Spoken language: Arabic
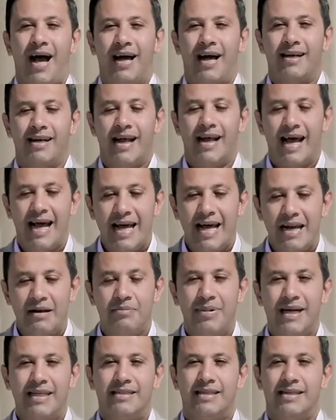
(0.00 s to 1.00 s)
عن آل
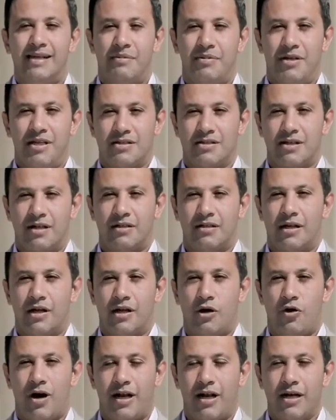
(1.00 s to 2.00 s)
بيت النبي صلى
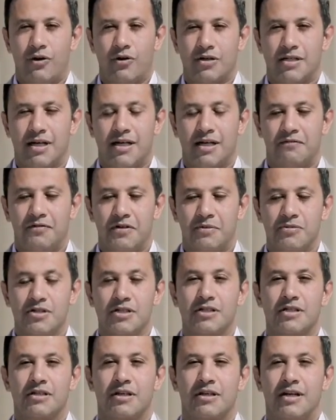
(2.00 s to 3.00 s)
الله عليه وسلم في
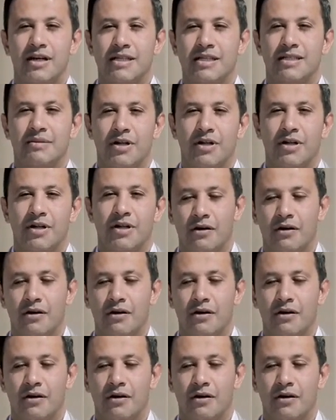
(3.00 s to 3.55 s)
مصر لازم